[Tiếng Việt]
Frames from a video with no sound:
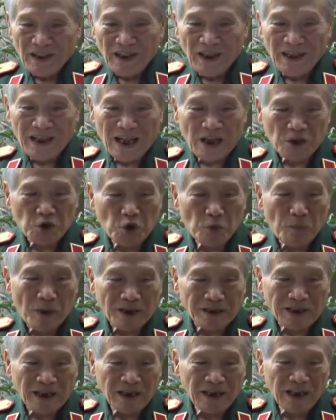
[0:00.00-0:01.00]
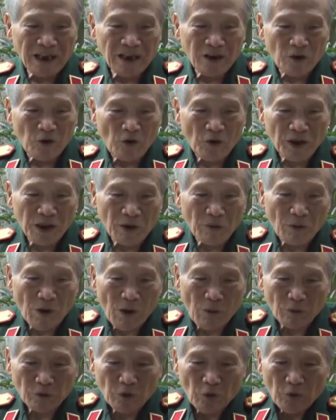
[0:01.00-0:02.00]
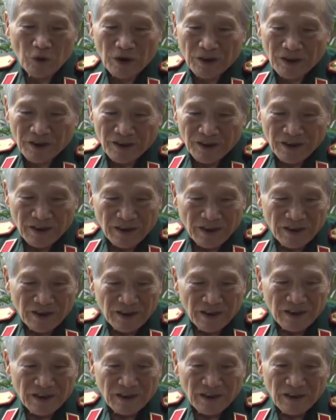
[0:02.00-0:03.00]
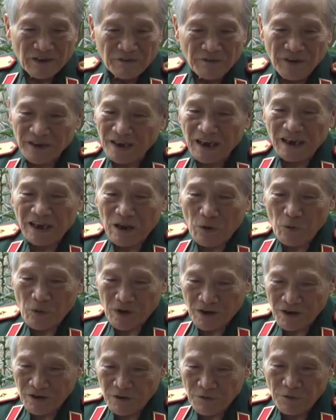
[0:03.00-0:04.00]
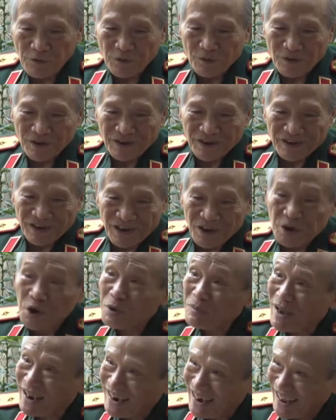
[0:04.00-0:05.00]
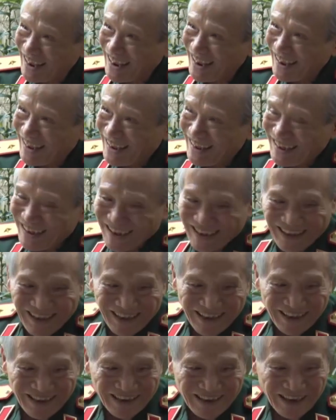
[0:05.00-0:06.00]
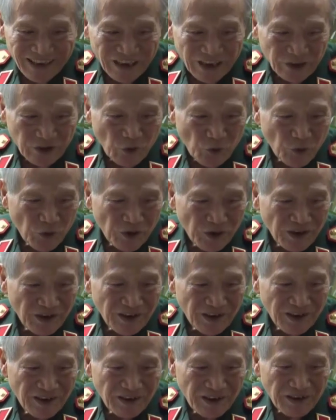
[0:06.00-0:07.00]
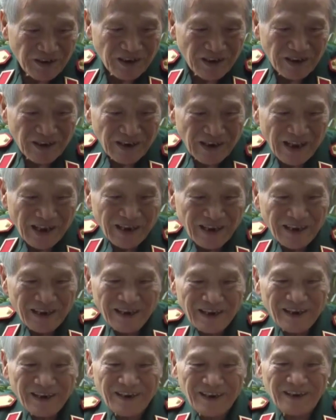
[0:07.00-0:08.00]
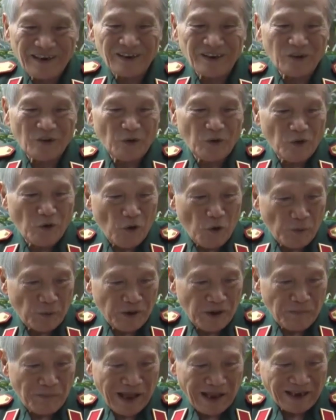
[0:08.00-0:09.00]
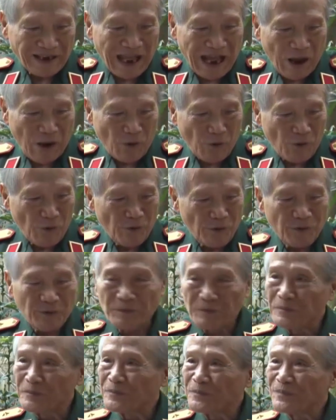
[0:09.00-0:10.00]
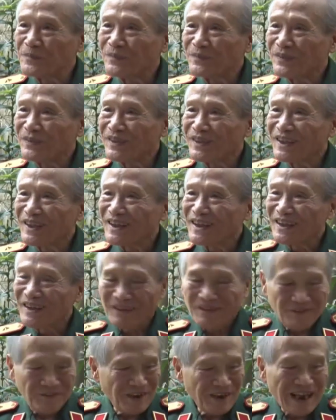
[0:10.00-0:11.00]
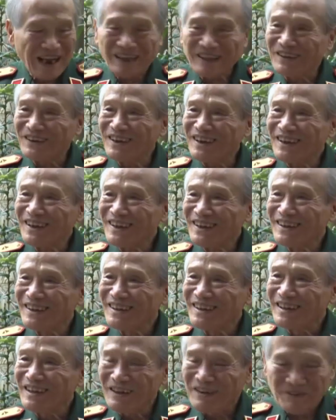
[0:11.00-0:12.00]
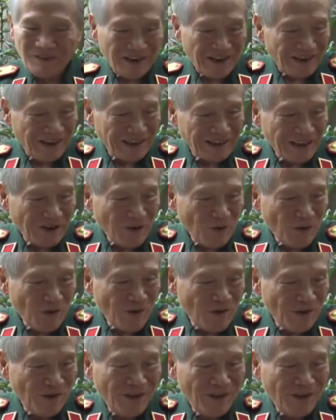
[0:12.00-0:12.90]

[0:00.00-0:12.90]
thì nhà xuất bản thanh niên nó có yêu cầu tôi là viết đến đâu cứ cứ xuất bản đã thì tôi đến tôi nộp cái bản thảo với đại tướng và người ta có